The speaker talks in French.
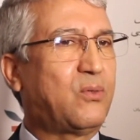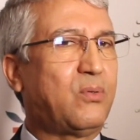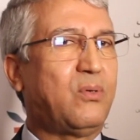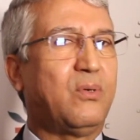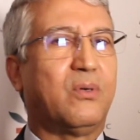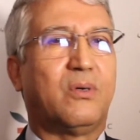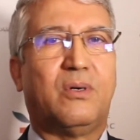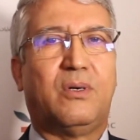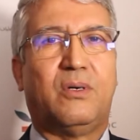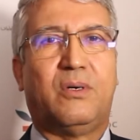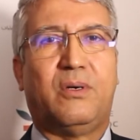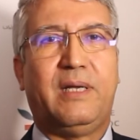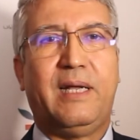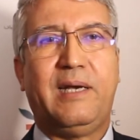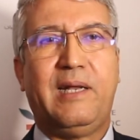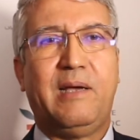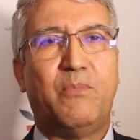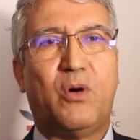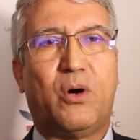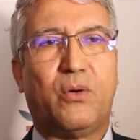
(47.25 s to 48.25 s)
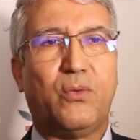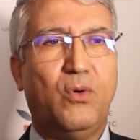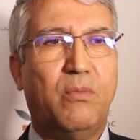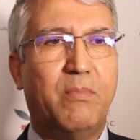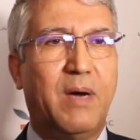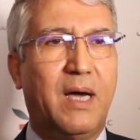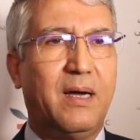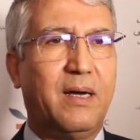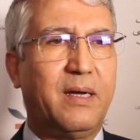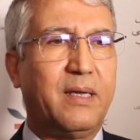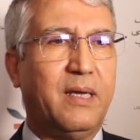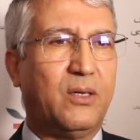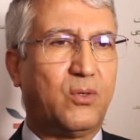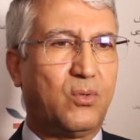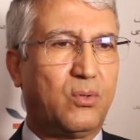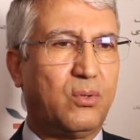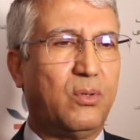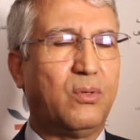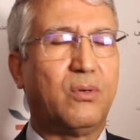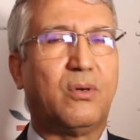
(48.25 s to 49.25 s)
sur l'élément humain et
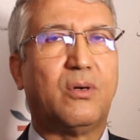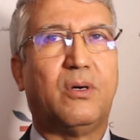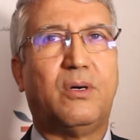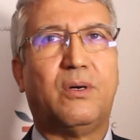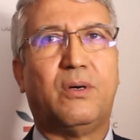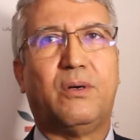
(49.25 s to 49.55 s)
sur